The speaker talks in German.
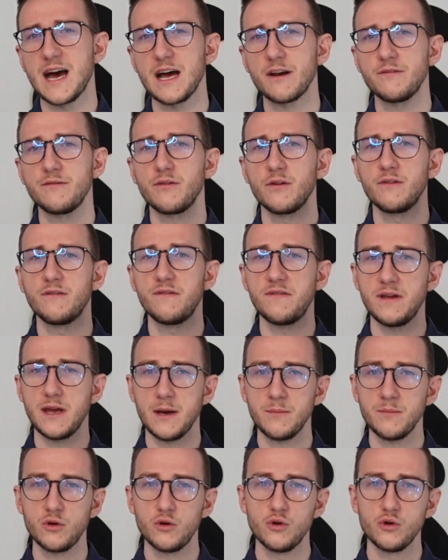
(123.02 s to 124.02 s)
Art von
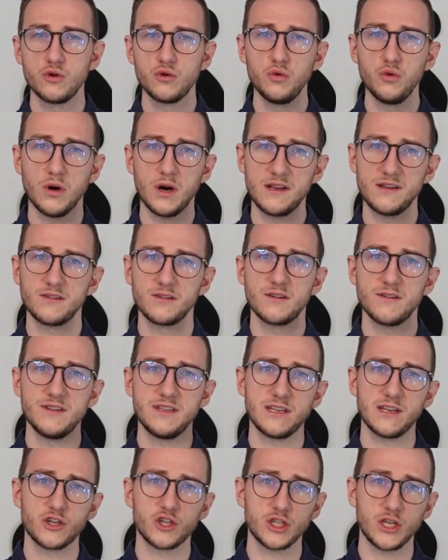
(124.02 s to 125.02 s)
Firmenkultur, also
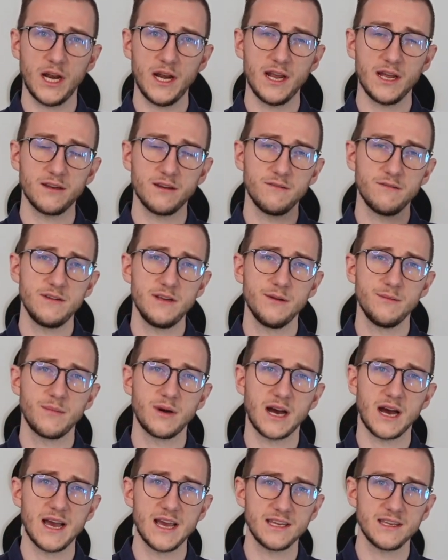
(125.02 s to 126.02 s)
gewisser Standard in vielen
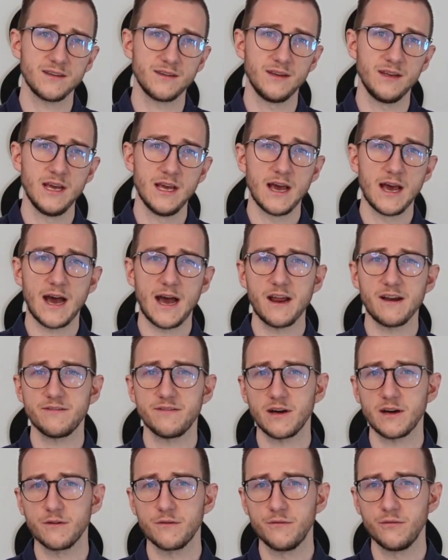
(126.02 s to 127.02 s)
Bereichen
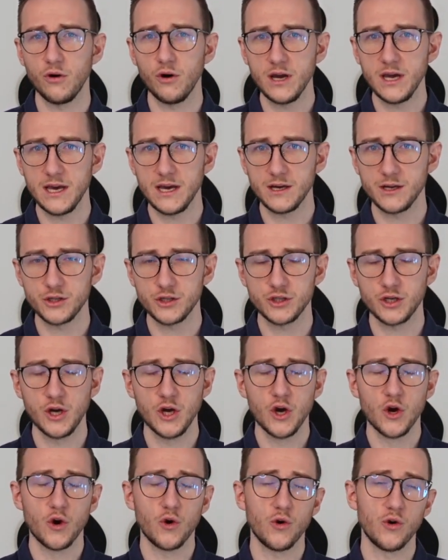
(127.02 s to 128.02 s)
einfach vorherrscht
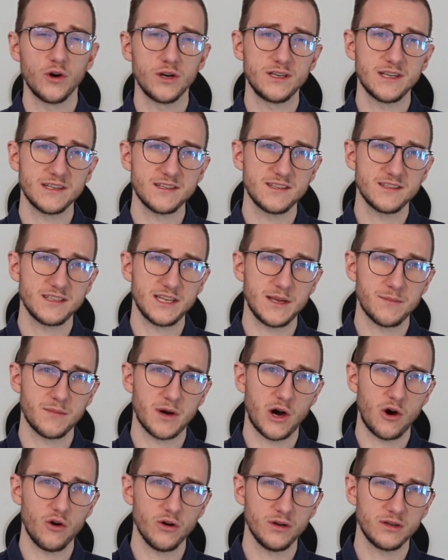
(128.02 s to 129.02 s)
und das ist eben
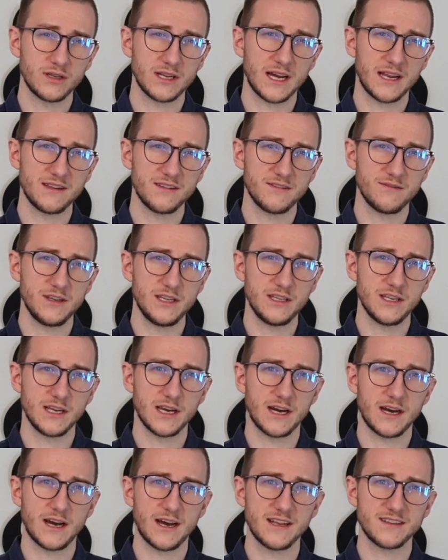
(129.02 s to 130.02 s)
auch ein ganz
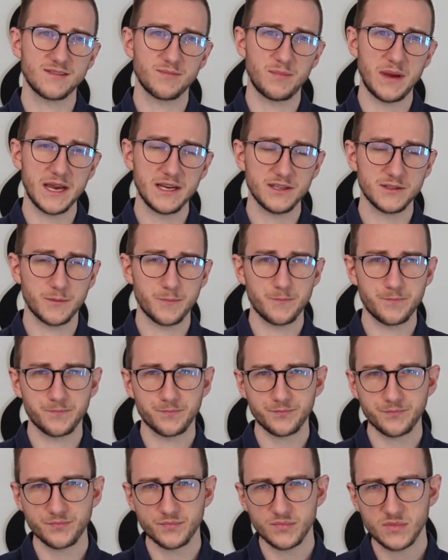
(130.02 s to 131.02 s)
wichtiger Aspekt
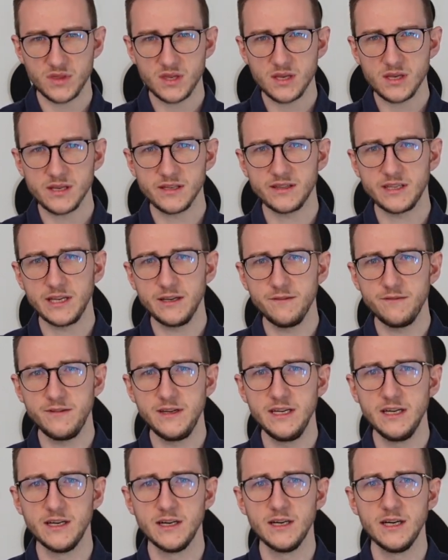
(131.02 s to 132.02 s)
den
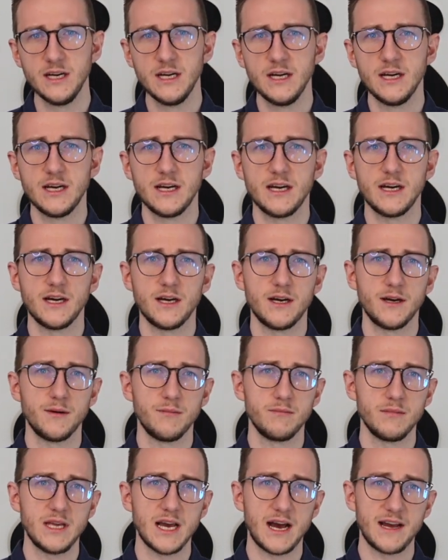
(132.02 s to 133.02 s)
viele
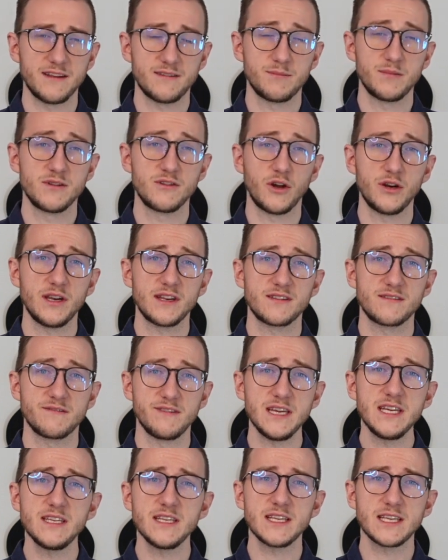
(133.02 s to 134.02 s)
ähm, ja, als besonders
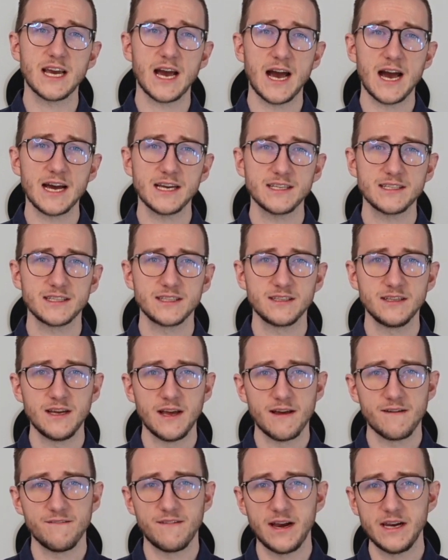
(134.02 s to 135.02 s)
wichtig erachten,
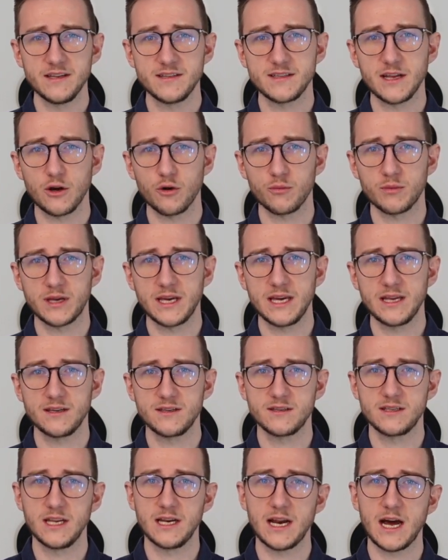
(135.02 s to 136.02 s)
wenn es darum
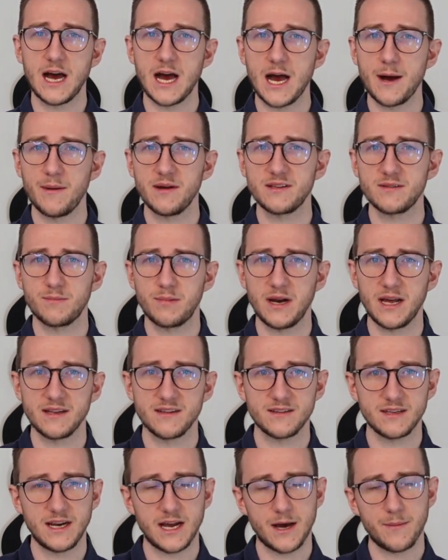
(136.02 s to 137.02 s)
geht, den
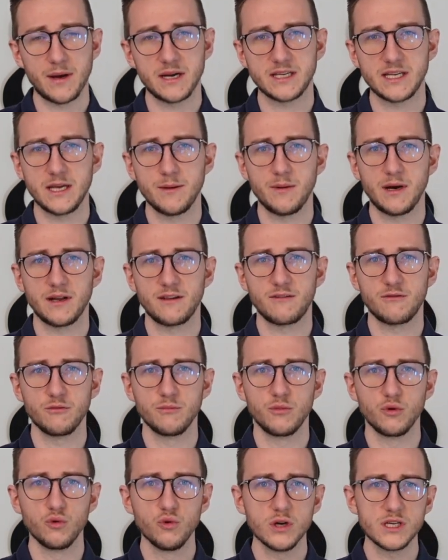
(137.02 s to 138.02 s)
Arbeitsplatz, den Arbeitgeber zu
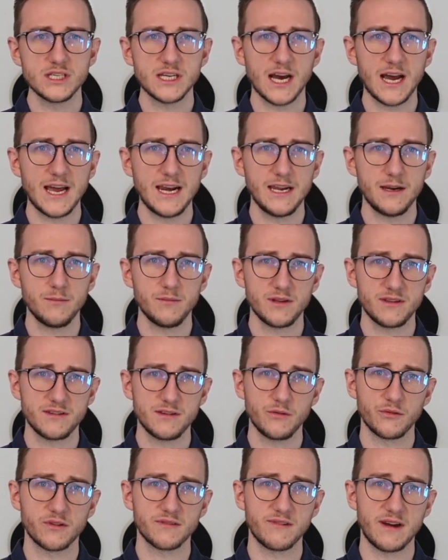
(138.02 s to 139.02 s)
beurteilen
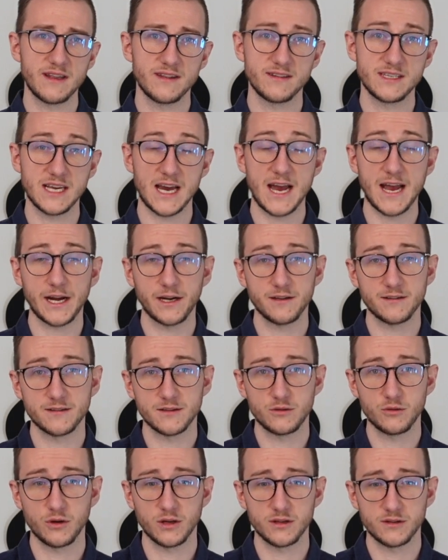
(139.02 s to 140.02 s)
bzw. die eigene
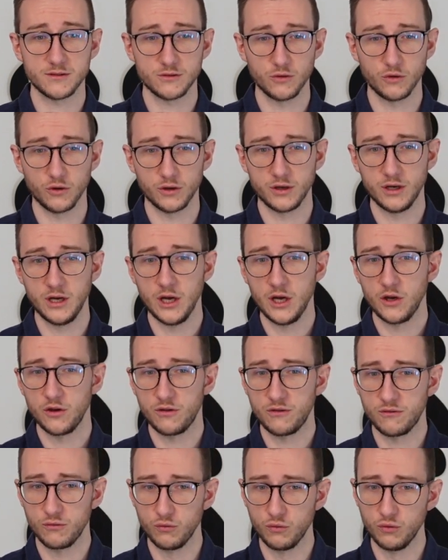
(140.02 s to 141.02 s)
Situation
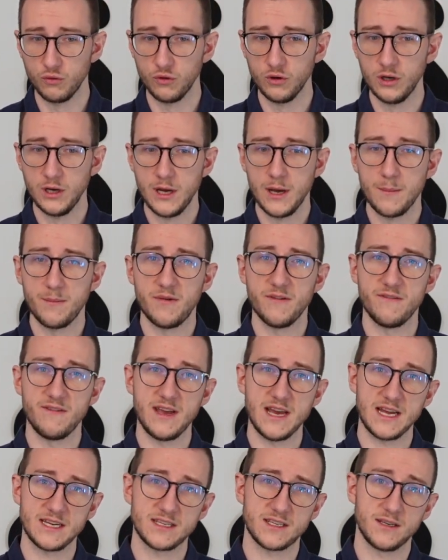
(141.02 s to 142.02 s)
zu
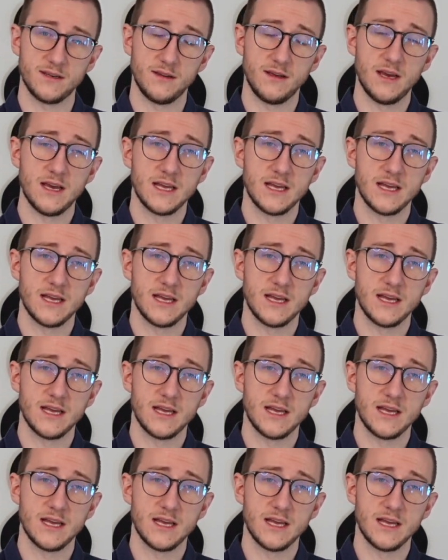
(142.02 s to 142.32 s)
bewerten.